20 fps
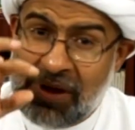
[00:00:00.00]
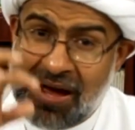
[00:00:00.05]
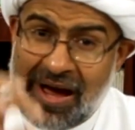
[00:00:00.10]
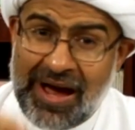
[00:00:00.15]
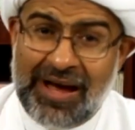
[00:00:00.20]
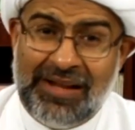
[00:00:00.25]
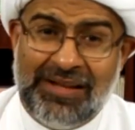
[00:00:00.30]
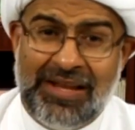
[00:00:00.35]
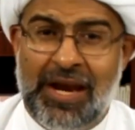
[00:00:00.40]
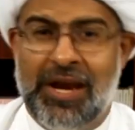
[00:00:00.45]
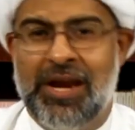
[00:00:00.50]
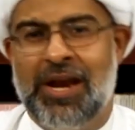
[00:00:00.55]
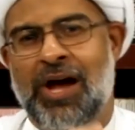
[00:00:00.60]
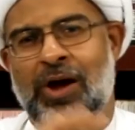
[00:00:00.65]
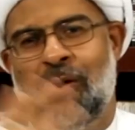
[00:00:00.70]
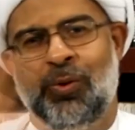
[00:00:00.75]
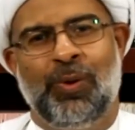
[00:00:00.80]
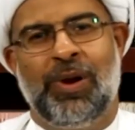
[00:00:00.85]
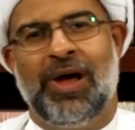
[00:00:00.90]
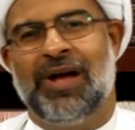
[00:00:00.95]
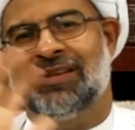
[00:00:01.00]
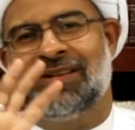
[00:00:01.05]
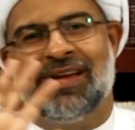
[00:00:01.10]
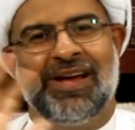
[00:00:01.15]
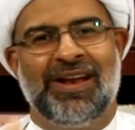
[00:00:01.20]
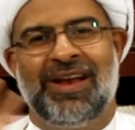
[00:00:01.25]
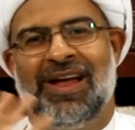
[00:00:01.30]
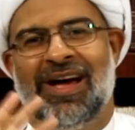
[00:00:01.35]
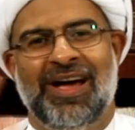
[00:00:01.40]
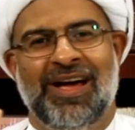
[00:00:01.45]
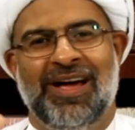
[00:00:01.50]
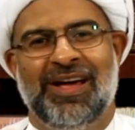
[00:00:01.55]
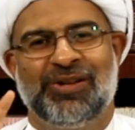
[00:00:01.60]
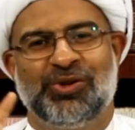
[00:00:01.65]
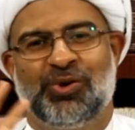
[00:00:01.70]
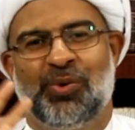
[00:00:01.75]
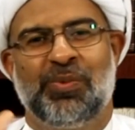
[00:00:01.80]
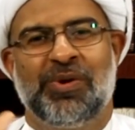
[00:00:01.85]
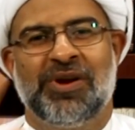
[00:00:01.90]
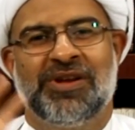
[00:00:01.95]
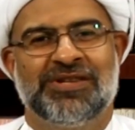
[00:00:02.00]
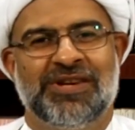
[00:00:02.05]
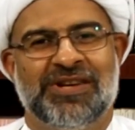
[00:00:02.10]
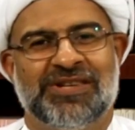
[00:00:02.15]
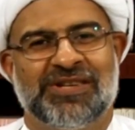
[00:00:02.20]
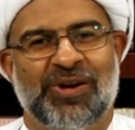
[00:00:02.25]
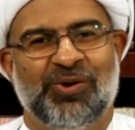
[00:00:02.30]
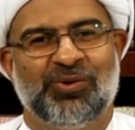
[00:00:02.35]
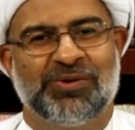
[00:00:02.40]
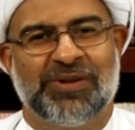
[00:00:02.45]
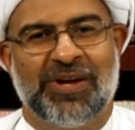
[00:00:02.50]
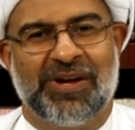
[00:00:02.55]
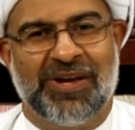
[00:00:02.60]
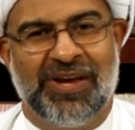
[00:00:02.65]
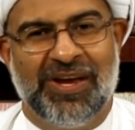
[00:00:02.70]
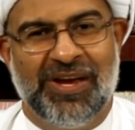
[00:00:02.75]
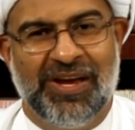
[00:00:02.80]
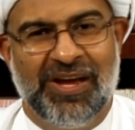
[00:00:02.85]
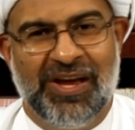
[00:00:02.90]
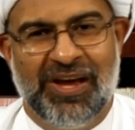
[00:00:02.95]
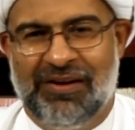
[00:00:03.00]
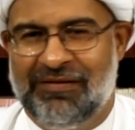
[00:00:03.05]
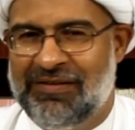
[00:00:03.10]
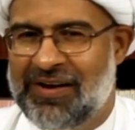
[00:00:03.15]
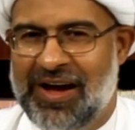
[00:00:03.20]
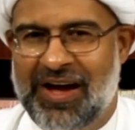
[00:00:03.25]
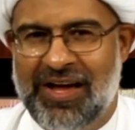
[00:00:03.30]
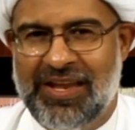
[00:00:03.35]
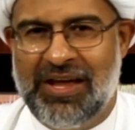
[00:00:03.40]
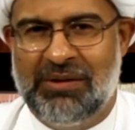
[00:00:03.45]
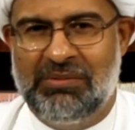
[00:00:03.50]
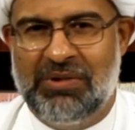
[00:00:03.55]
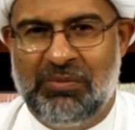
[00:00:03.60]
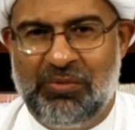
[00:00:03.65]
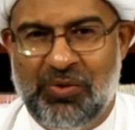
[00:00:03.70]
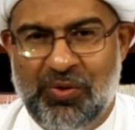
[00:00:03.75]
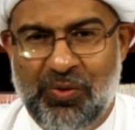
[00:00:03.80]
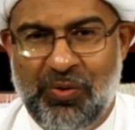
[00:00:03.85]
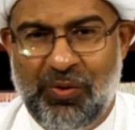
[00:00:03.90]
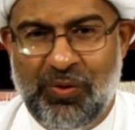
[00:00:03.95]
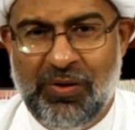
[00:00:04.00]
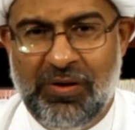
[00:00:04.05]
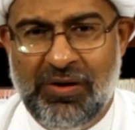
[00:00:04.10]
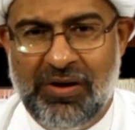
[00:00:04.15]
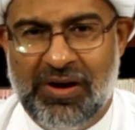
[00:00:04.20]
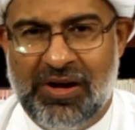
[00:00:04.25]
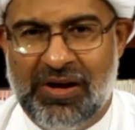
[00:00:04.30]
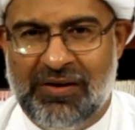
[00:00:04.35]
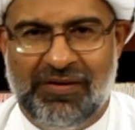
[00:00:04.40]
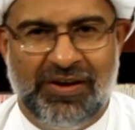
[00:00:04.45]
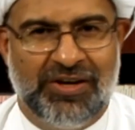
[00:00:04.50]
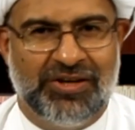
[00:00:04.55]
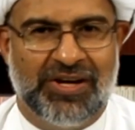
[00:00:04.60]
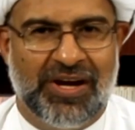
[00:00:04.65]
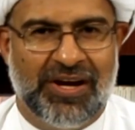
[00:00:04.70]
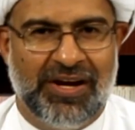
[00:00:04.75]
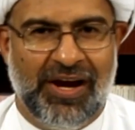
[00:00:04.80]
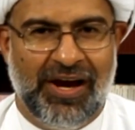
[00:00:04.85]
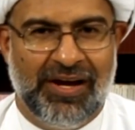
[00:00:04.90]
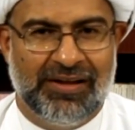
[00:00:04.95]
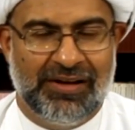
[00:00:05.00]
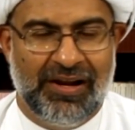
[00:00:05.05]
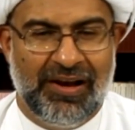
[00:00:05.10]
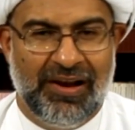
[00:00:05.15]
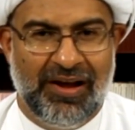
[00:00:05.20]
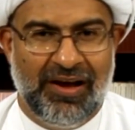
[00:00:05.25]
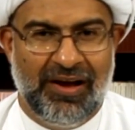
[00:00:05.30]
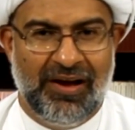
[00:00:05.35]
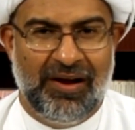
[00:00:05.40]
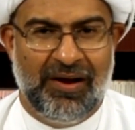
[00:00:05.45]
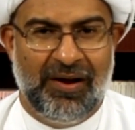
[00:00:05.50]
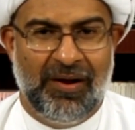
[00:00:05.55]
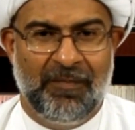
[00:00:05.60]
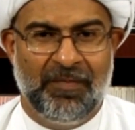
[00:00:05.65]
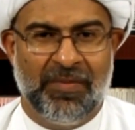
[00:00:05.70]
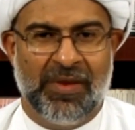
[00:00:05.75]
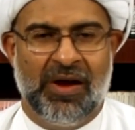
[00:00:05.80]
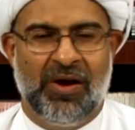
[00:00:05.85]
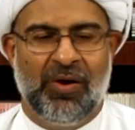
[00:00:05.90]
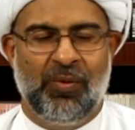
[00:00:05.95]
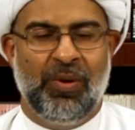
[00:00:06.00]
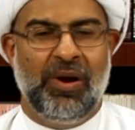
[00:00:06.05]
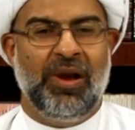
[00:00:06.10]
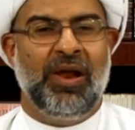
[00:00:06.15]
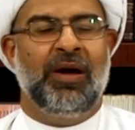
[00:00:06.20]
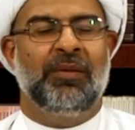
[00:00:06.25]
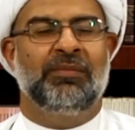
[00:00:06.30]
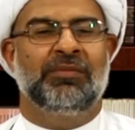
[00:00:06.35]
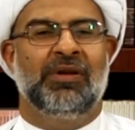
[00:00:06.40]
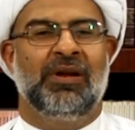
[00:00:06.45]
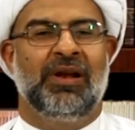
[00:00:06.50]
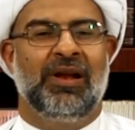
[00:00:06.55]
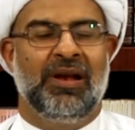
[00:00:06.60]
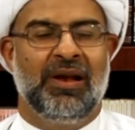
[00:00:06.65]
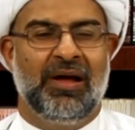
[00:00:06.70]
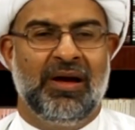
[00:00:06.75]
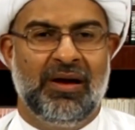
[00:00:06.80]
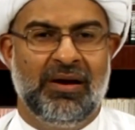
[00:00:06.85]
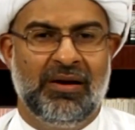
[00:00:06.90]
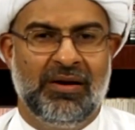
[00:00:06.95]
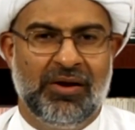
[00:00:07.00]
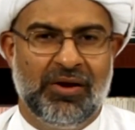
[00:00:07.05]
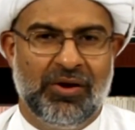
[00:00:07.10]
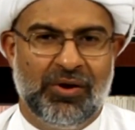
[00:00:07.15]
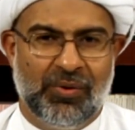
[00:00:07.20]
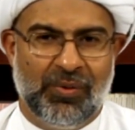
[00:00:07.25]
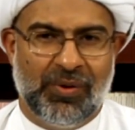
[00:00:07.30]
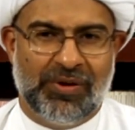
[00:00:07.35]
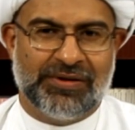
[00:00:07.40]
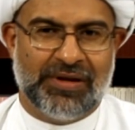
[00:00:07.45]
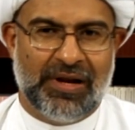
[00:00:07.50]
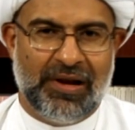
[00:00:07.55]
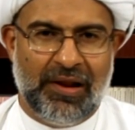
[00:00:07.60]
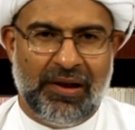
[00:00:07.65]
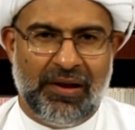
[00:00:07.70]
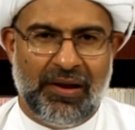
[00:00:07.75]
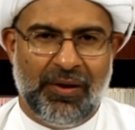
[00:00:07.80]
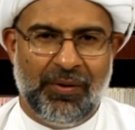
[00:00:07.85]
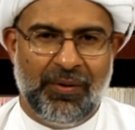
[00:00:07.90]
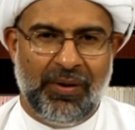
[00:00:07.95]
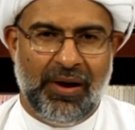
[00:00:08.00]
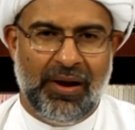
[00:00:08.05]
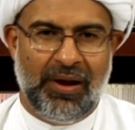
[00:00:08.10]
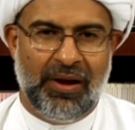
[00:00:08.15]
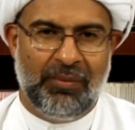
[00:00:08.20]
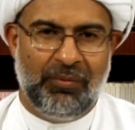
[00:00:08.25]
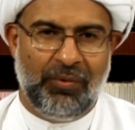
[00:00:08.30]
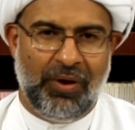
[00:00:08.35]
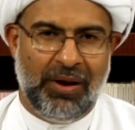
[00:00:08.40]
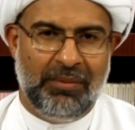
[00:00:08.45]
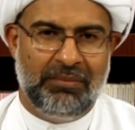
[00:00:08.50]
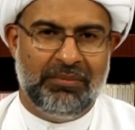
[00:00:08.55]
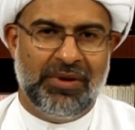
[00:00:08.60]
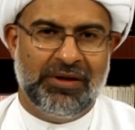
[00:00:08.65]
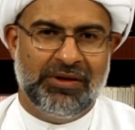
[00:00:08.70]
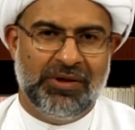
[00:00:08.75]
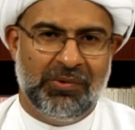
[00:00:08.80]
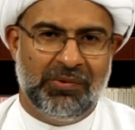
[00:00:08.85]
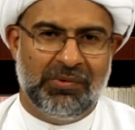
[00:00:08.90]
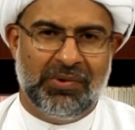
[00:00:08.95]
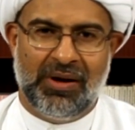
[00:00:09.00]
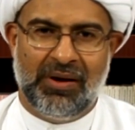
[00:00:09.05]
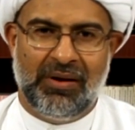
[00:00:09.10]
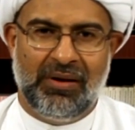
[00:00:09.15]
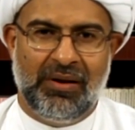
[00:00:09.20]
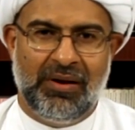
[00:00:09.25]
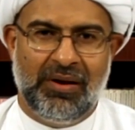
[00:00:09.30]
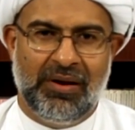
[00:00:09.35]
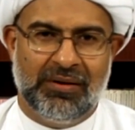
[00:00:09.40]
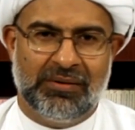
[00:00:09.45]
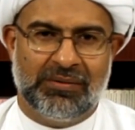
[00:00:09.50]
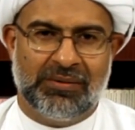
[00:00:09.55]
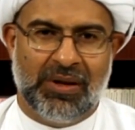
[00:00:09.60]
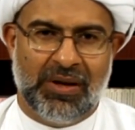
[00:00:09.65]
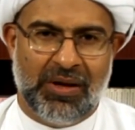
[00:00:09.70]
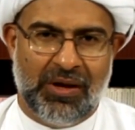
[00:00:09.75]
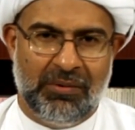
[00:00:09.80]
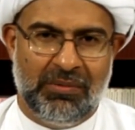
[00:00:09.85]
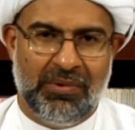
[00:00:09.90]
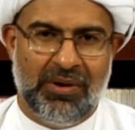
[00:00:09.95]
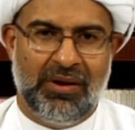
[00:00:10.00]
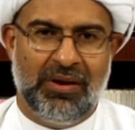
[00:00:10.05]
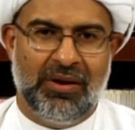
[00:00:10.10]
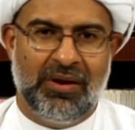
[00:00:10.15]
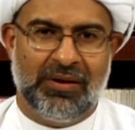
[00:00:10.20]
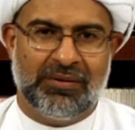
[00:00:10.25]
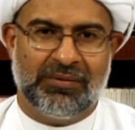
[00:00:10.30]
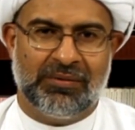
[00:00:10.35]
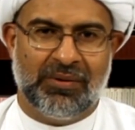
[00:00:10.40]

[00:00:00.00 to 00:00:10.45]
بهذا النحو لا تبرزي صوتك فهذا ممنوع في شريعة الله والحمد لله وصلى الله على محمد وآله الطيبين